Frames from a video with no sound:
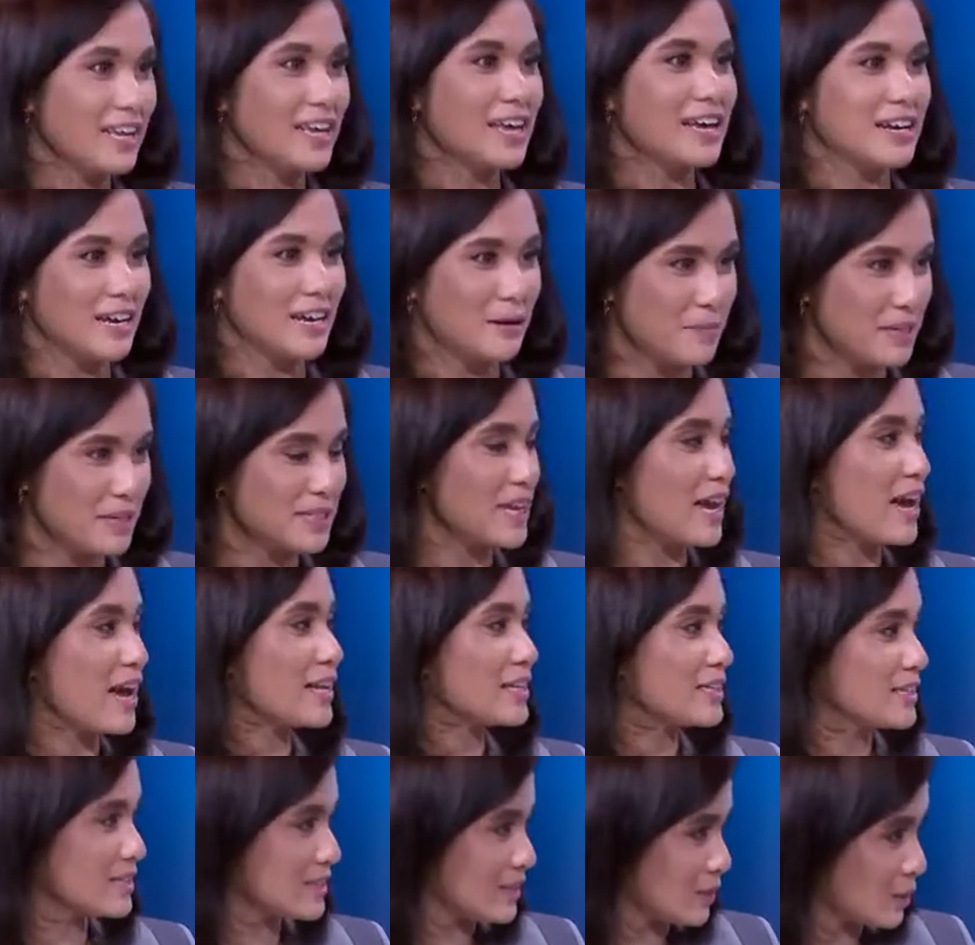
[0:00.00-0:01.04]
dan bisa
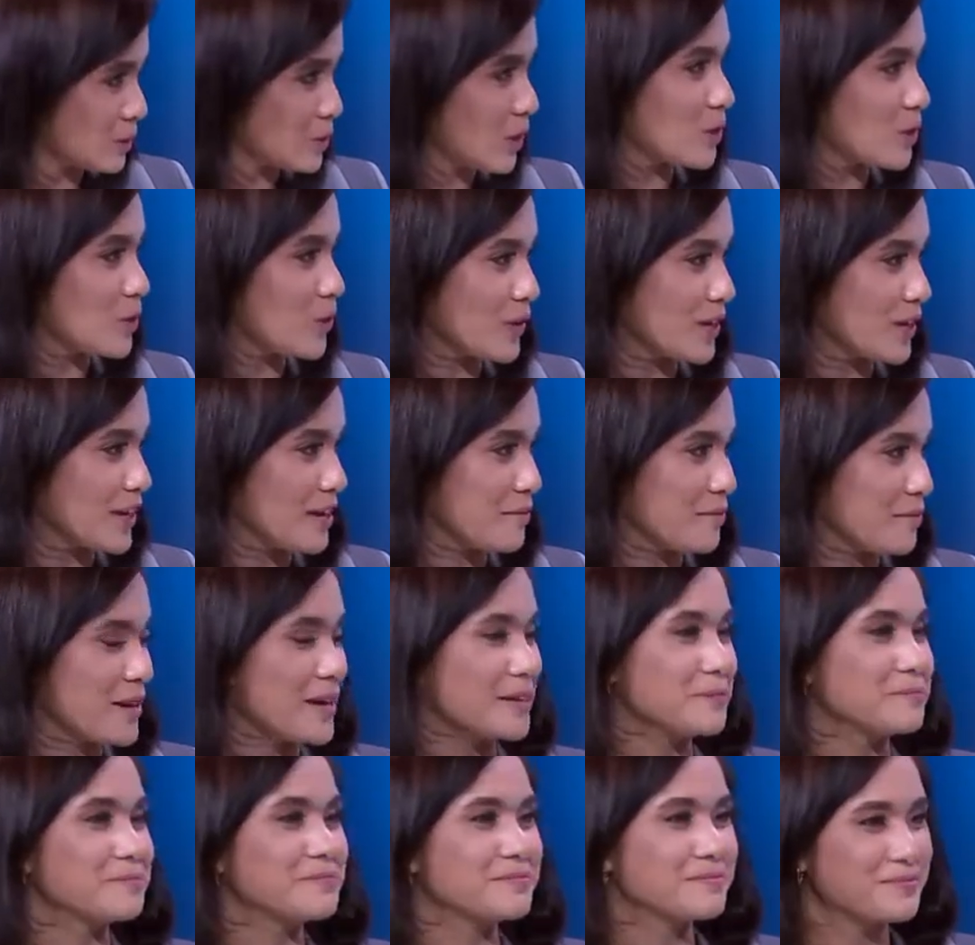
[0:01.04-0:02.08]
terus ongoing ya Pak.
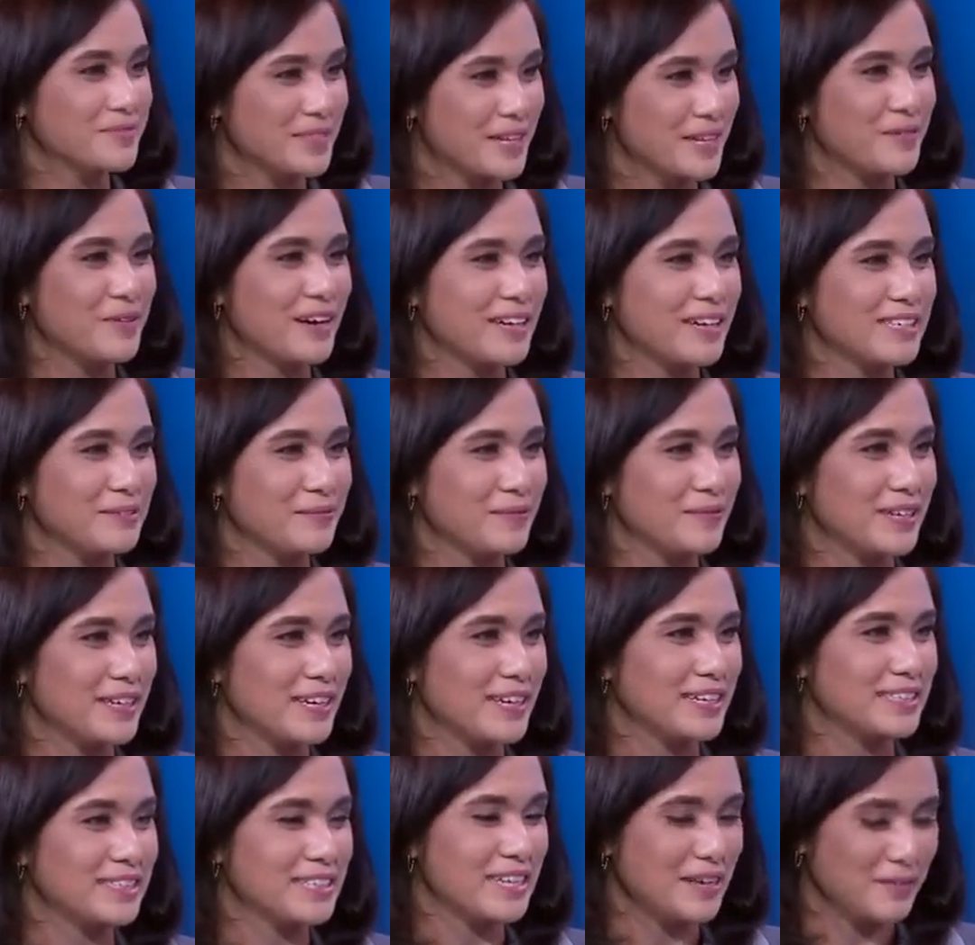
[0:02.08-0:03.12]
Terima kasih, banyak.
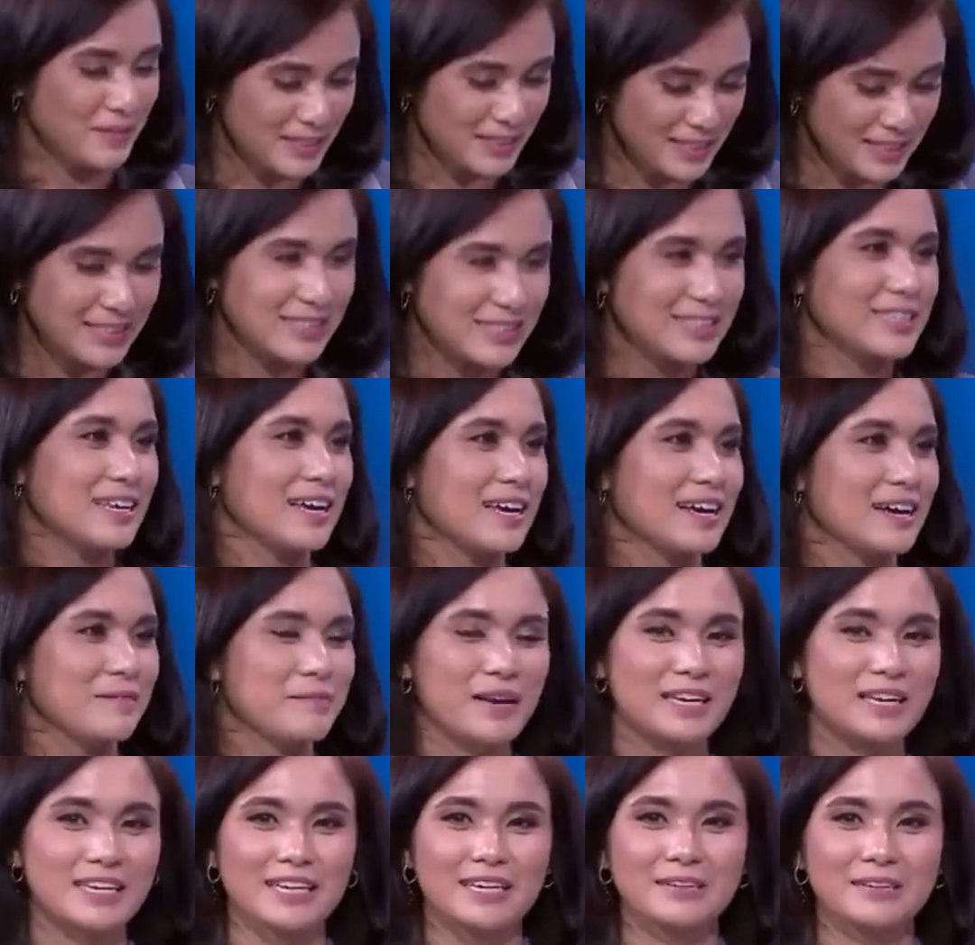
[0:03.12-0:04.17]
Selamat eh,
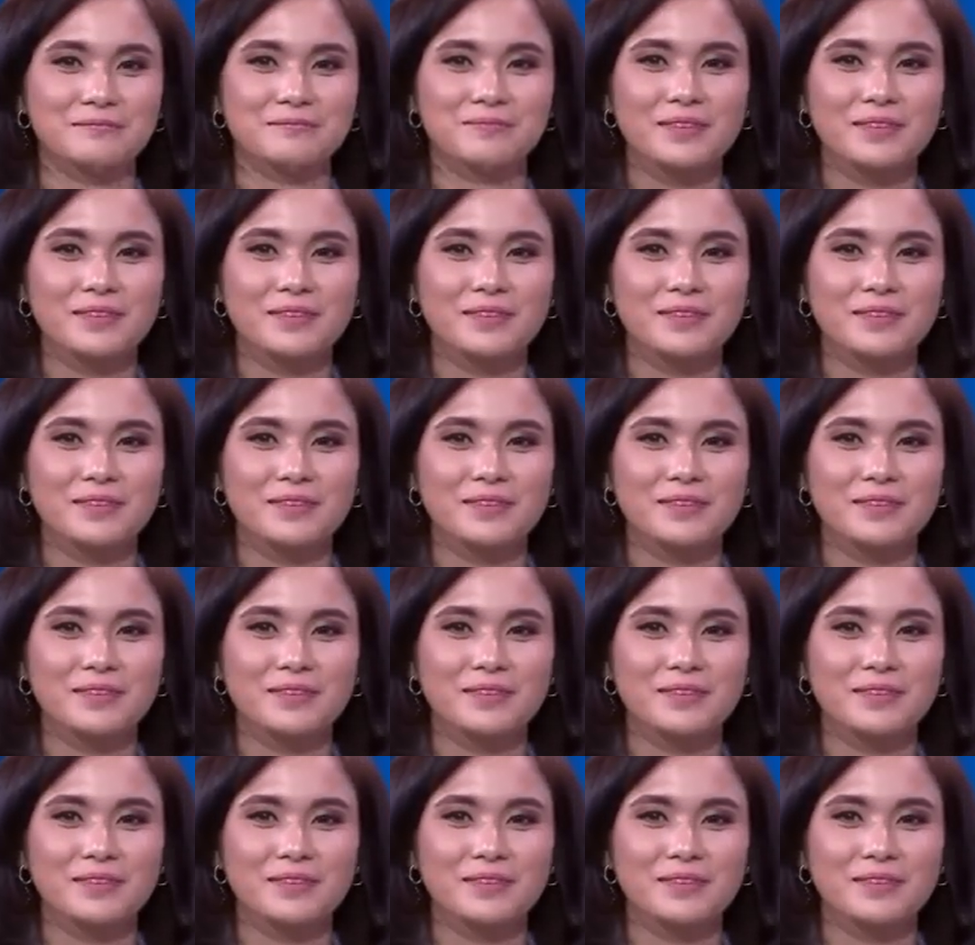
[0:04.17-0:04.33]
pagi.